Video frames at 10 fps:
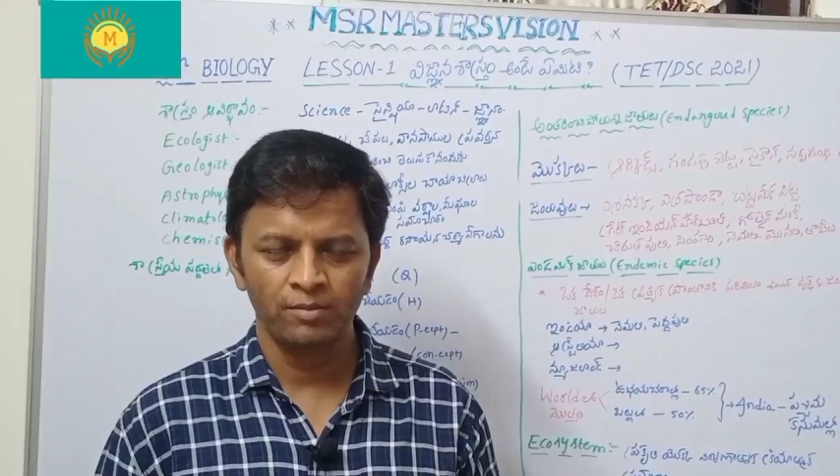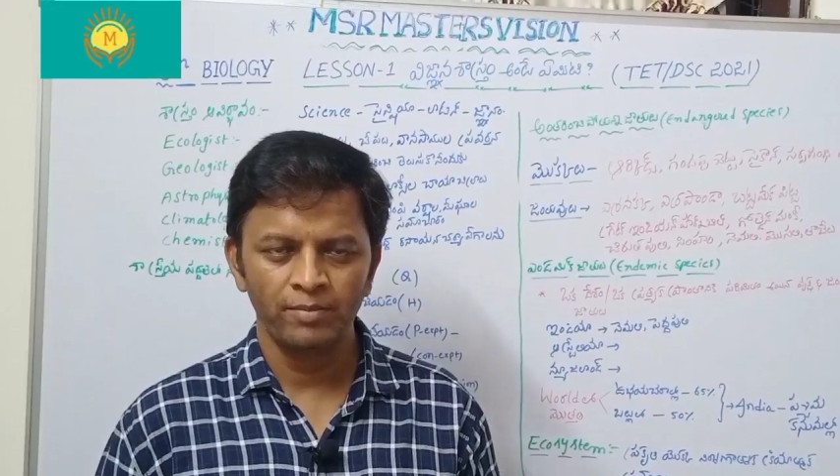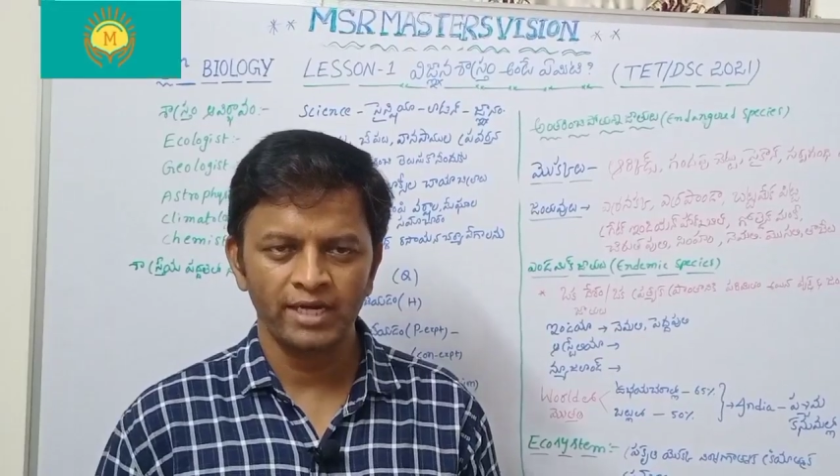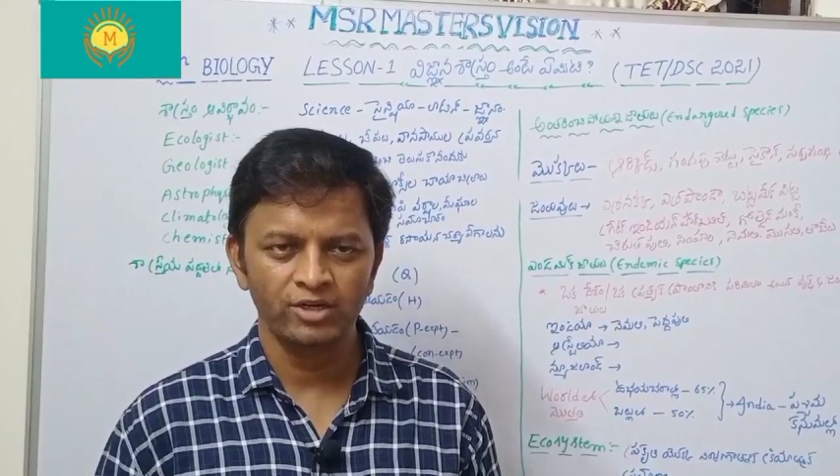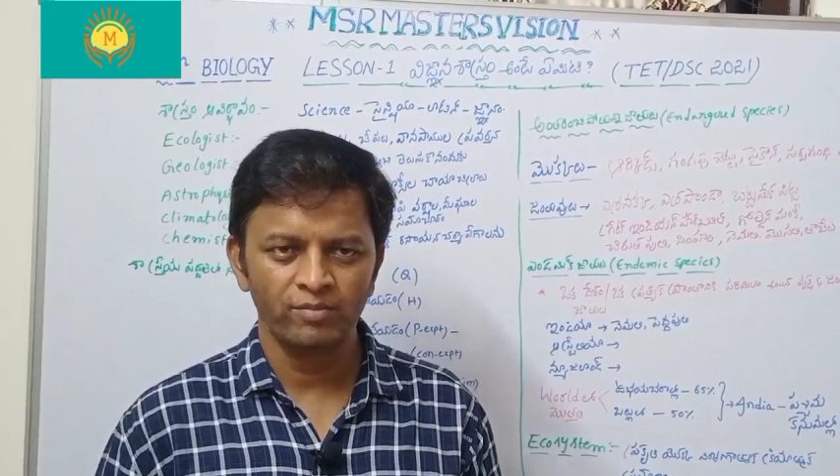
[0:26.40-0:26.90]

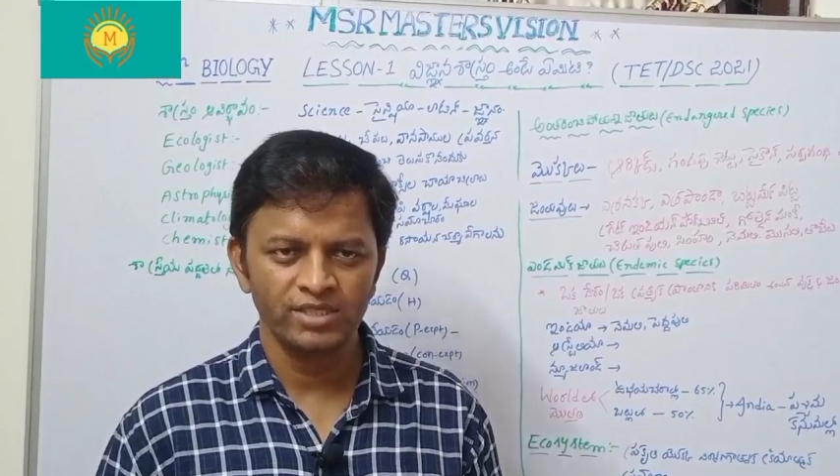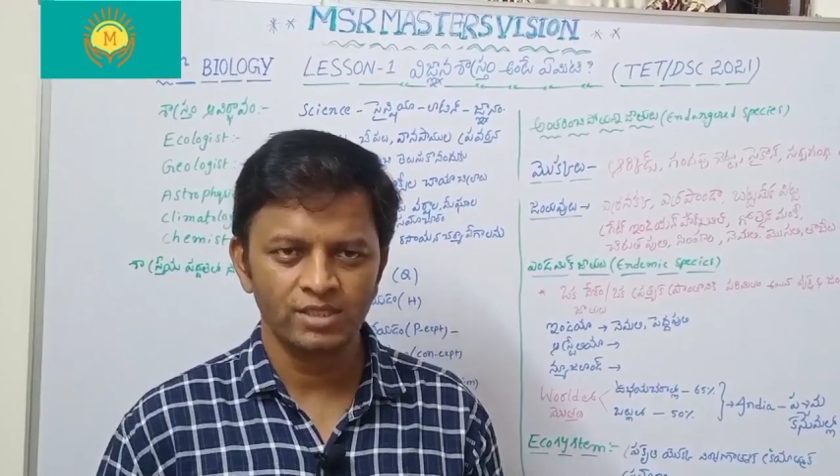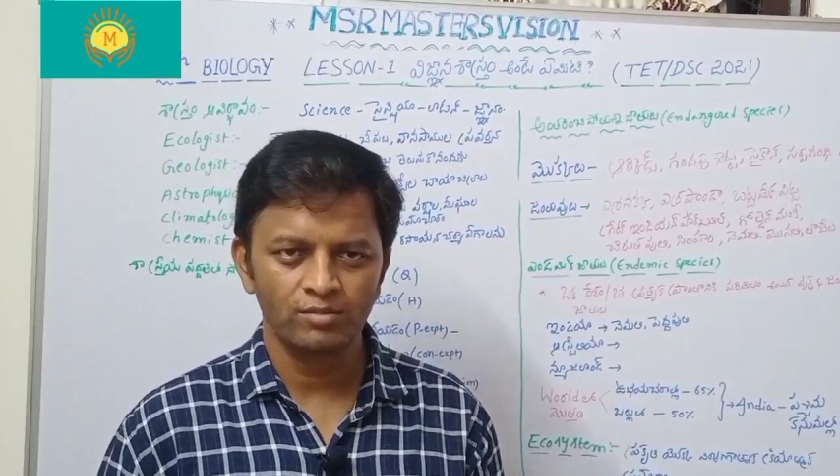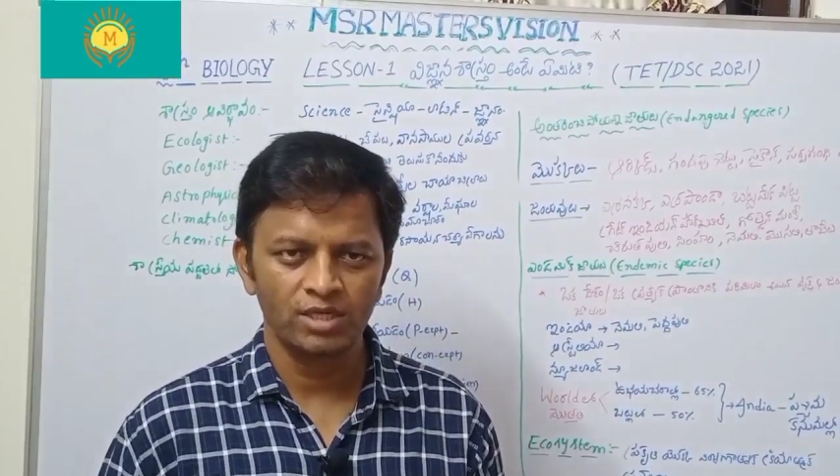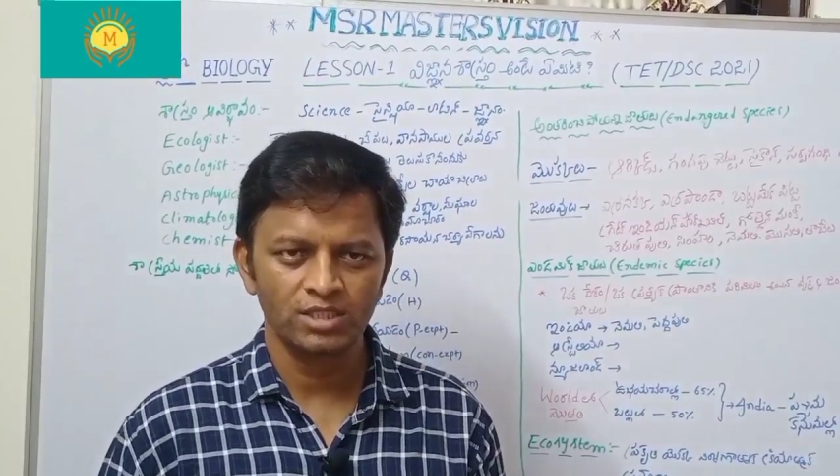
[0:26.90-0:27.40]
వెల్కమ్ బ్యాక్ టు
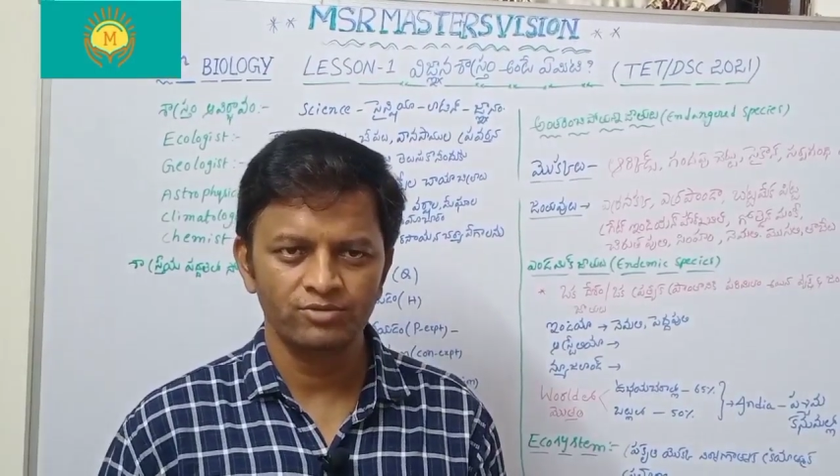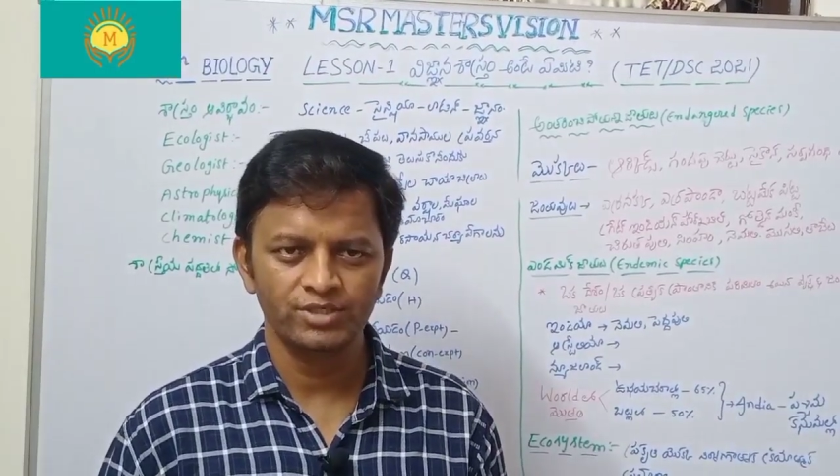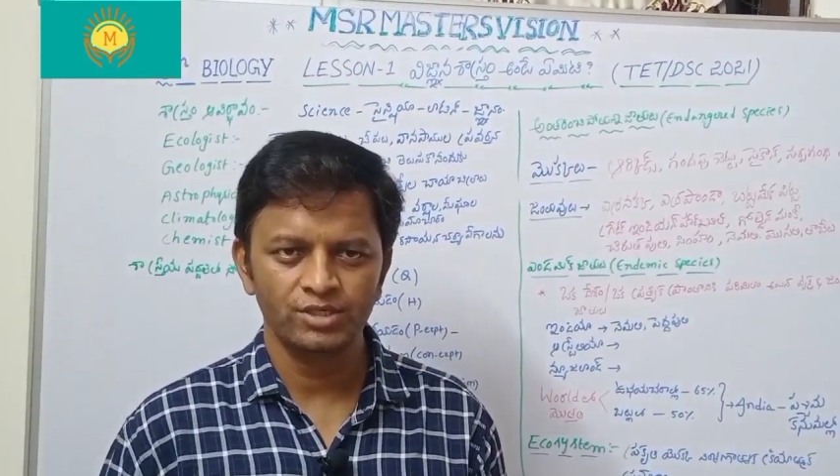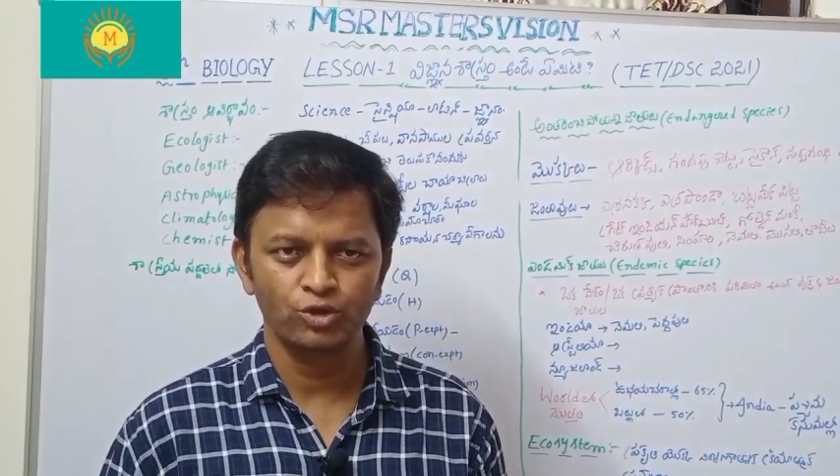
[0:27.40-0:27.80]
ఎంఎస్ఆర్ మాస్టర్ విజన్